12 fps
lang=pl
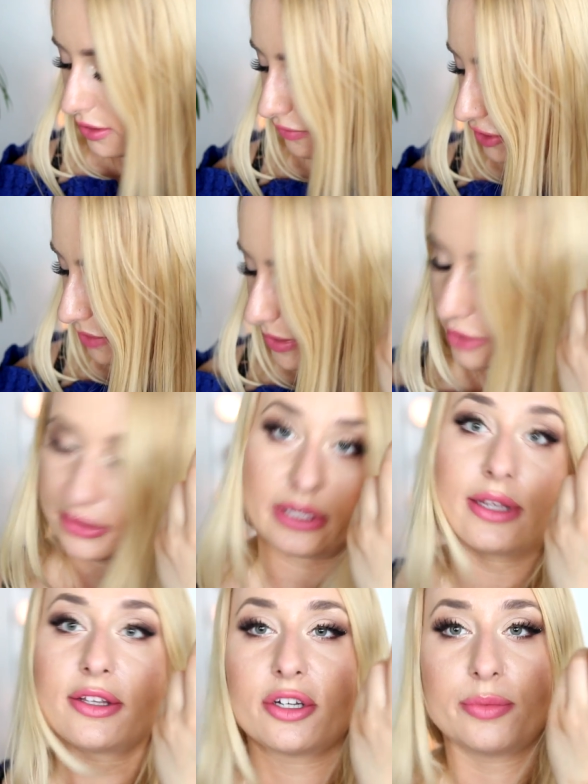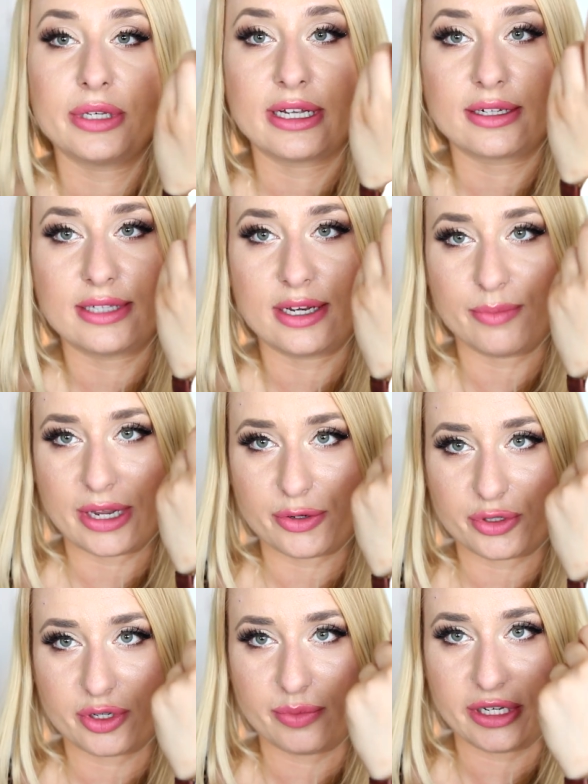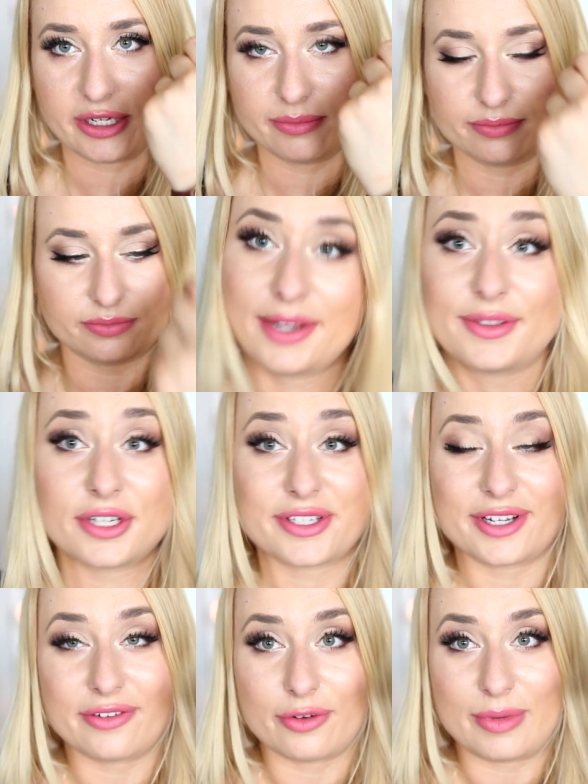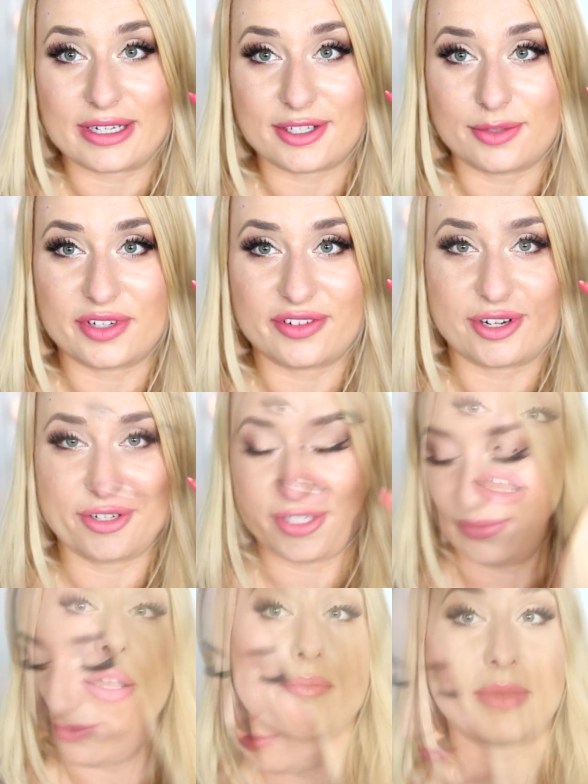z Lovely nie mają takich drobinek, ten ma już drobinę i też cenowo bardzo dobrze wychodzi.